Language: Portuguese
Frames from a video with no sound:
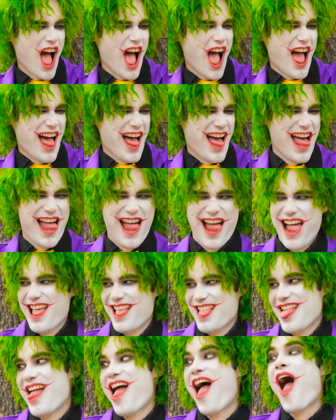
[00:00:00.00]
Hum,
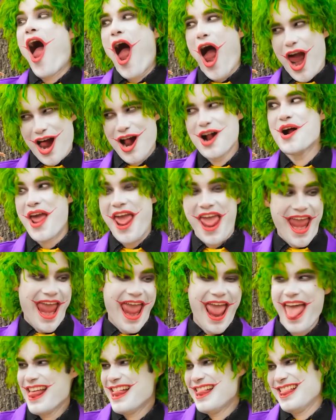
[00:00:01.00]
acho que minha boneca
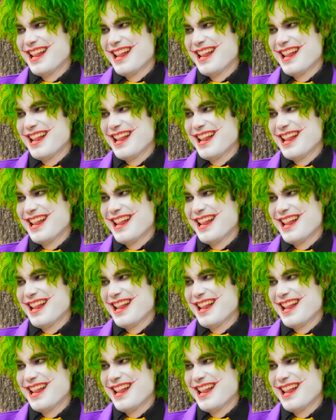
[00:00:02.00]
tá com